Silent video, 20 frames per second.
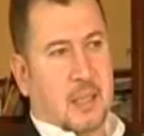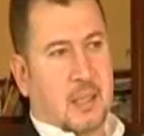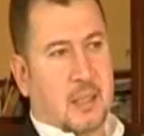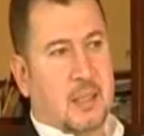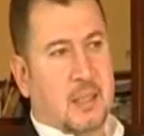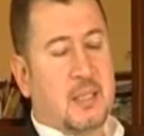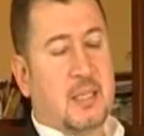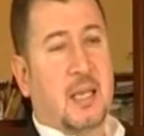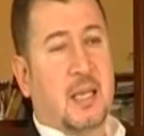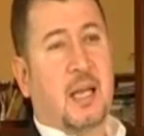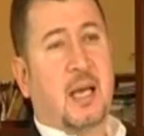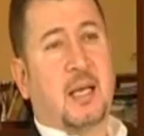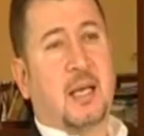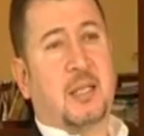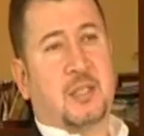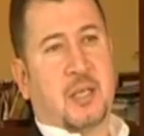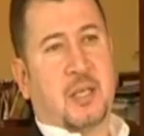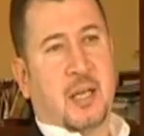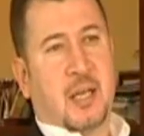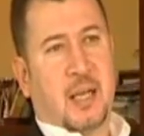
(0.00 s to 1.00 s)
Ee, insana
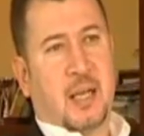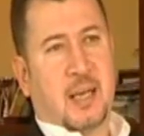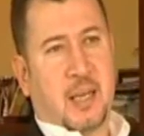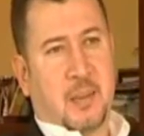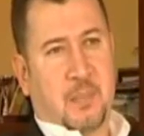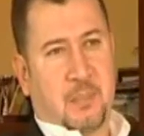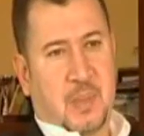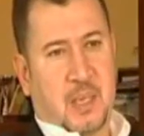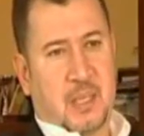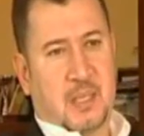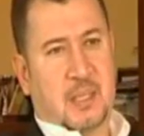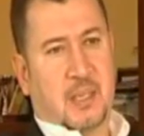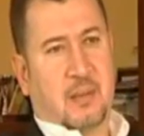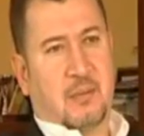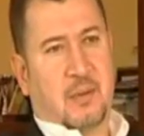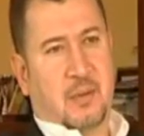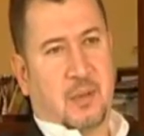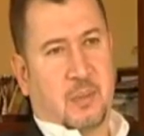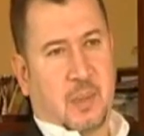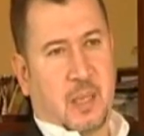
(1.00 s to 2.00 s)
ait şeyler yapmayı
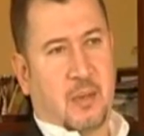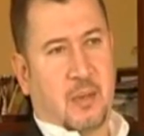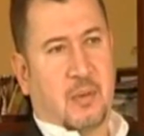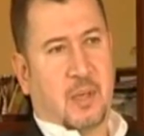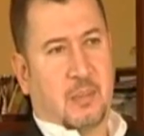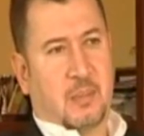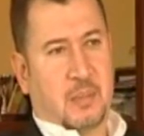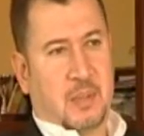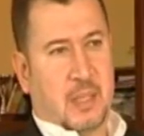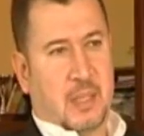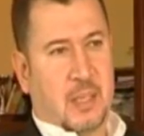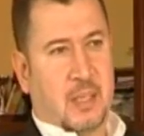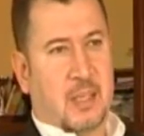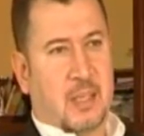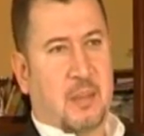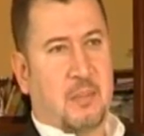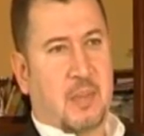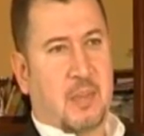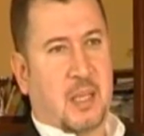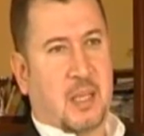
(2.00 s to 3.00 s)
seviyorum. En
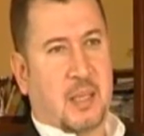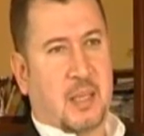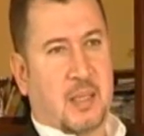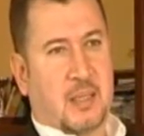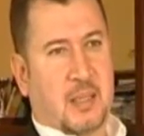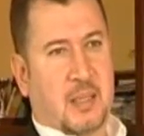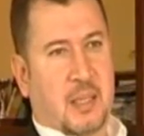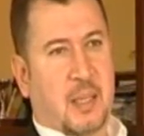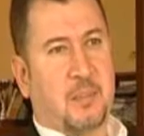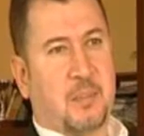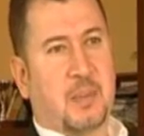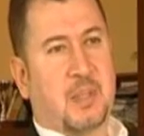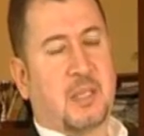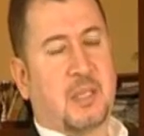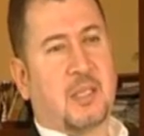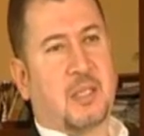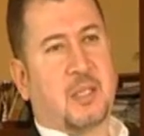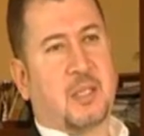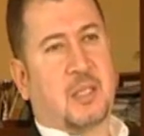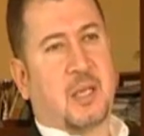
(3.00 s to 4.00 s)
önemlilerinden bir tanesi.
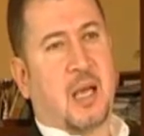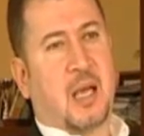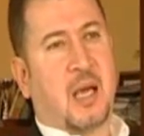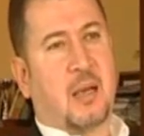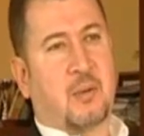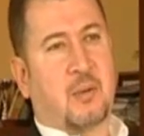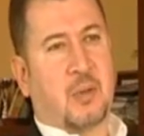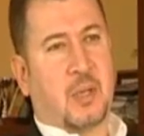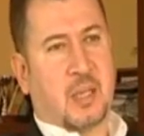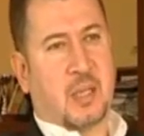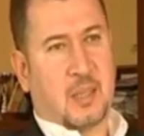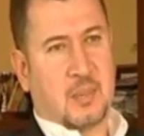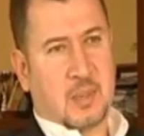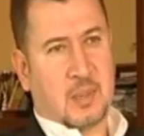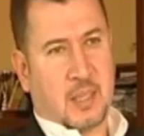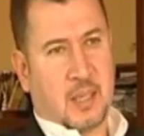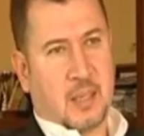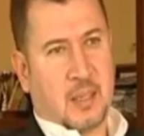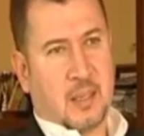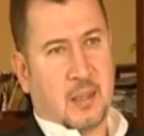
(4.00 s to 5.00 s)
Yaptığınız iş eğer
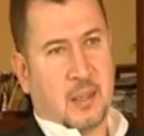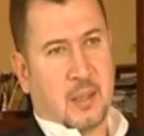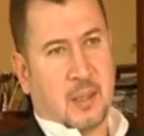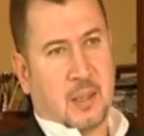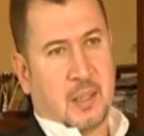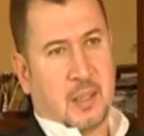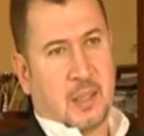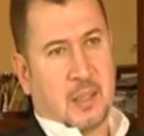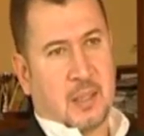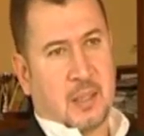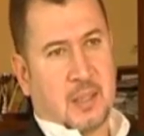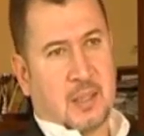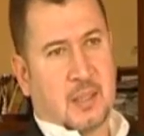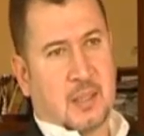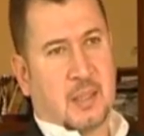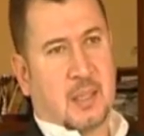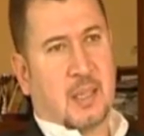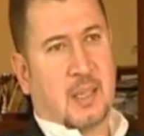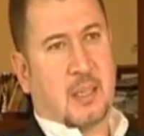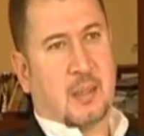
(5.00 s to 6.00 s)
üretimse
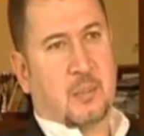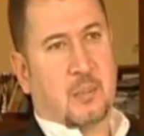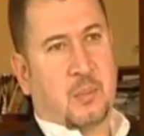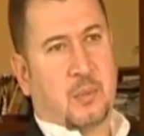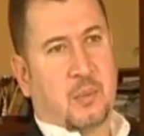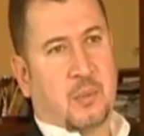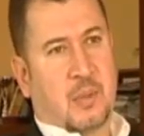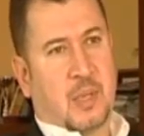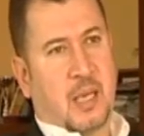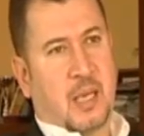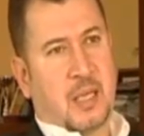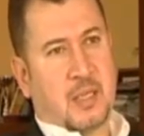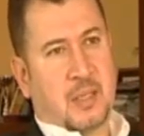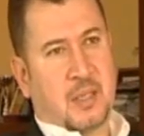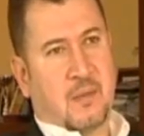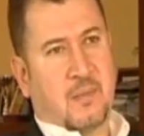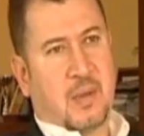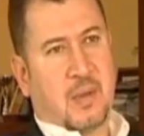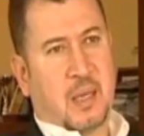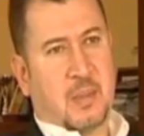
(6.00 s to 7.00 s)
size bu
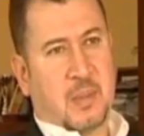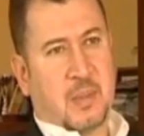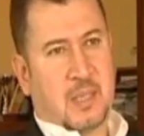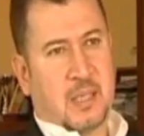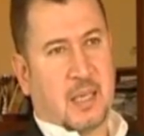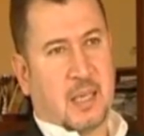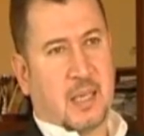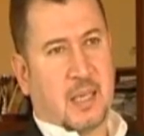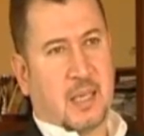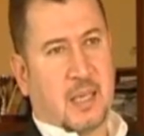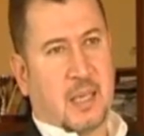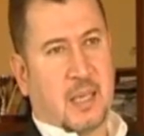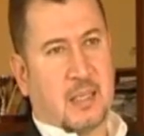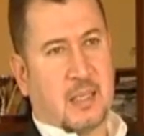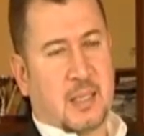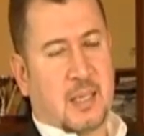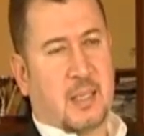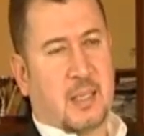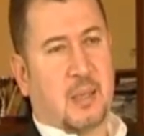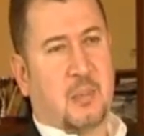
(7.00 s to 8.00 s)
heyecan vermesi
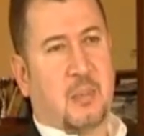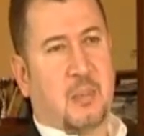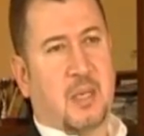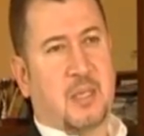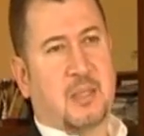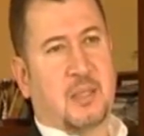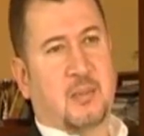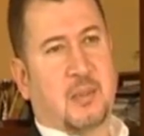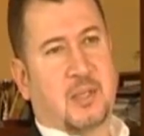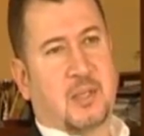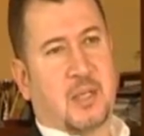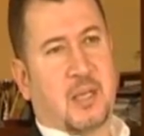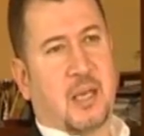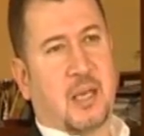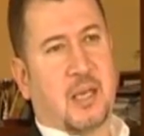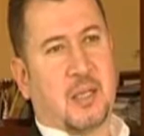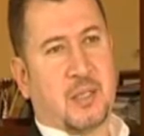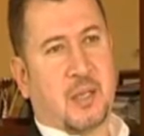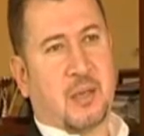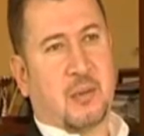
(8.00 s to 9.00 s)
gereken zaten başlı
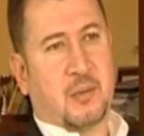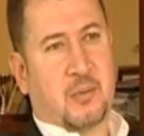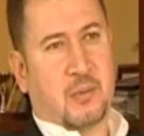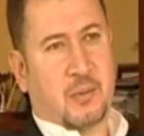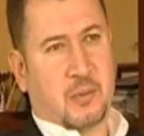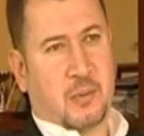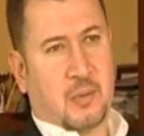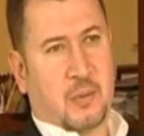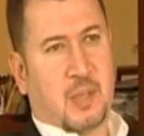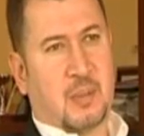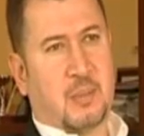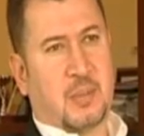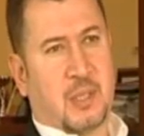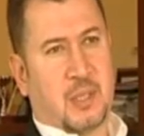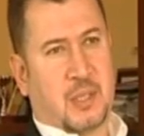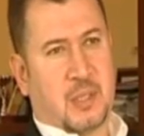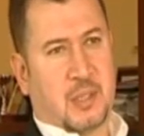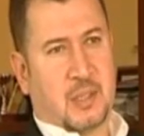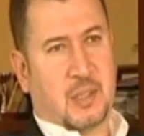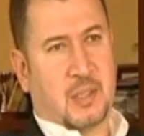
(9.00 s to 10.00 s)
başına heyecan konusu
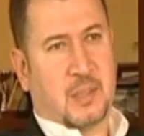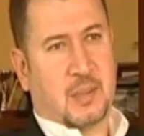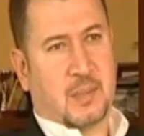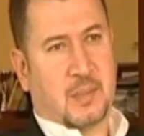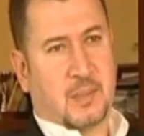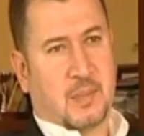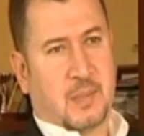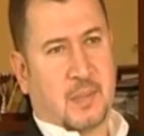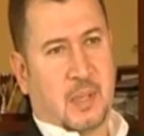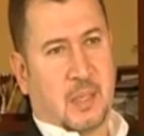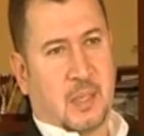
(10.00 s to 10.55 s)
olan bir iştir.